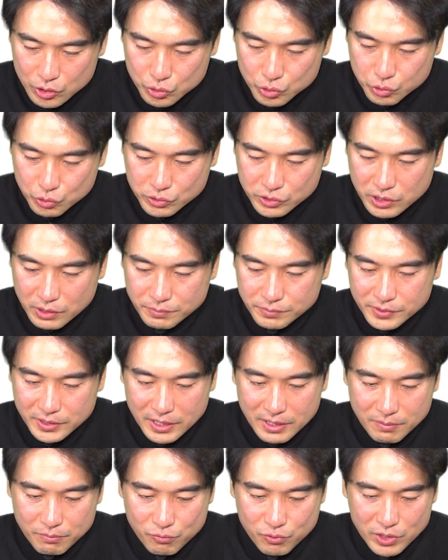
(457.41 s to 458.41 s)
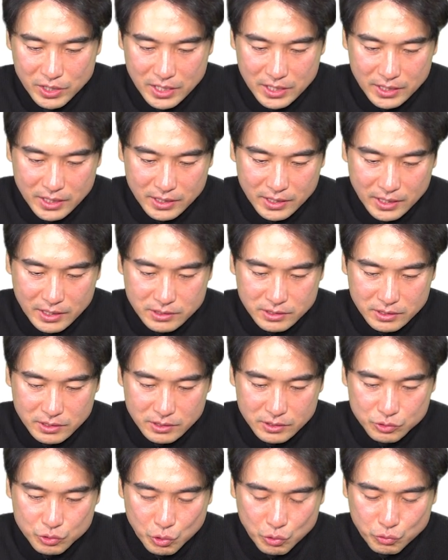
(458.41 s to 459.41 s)
추첨제 물량에
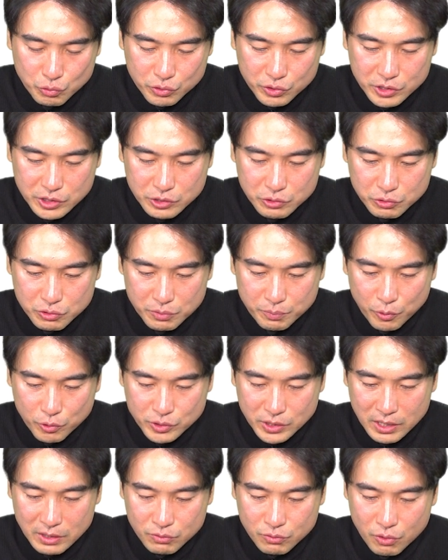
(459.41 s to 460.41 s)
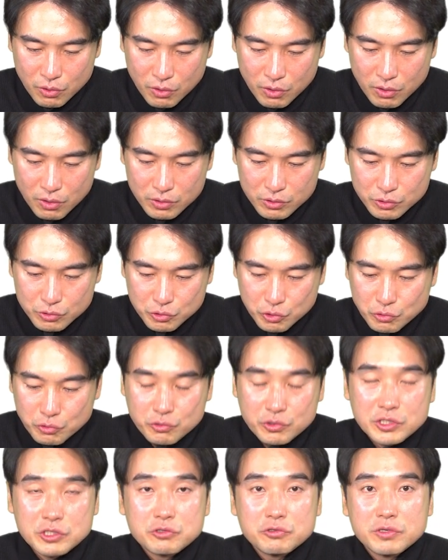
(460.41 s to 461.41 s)
대해서는 소득 기준을 보지 않고
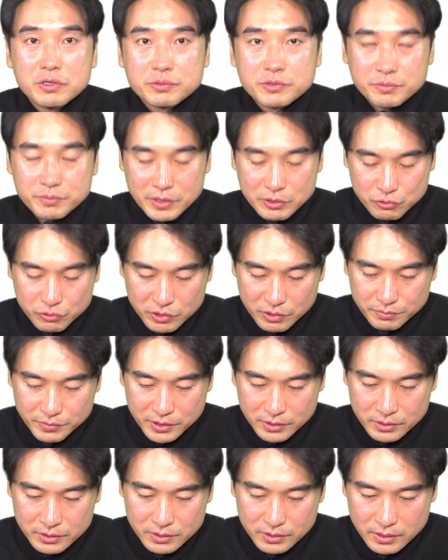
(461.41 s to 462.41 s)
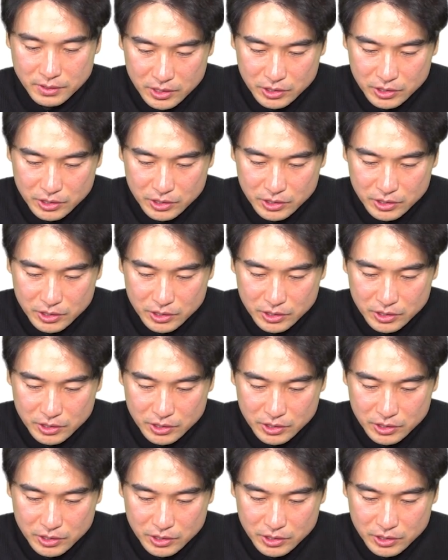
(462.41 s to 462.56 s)
소득 기준이 없습니다. 추첨제는.